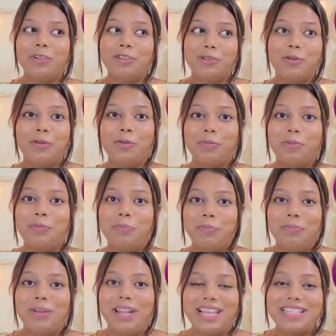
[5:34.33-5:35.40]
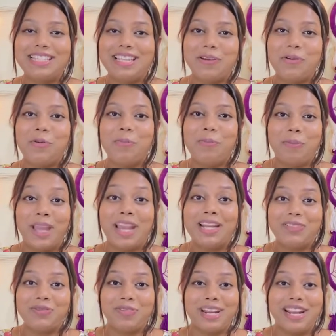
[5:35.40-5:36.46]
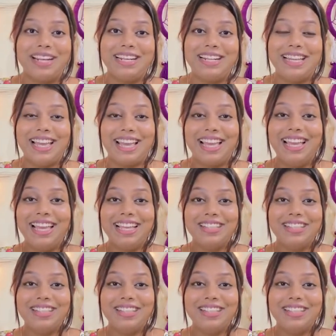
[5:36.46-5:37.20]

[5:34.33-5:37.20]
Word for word: जो प्लेस है वो पेट फ्रेंडली है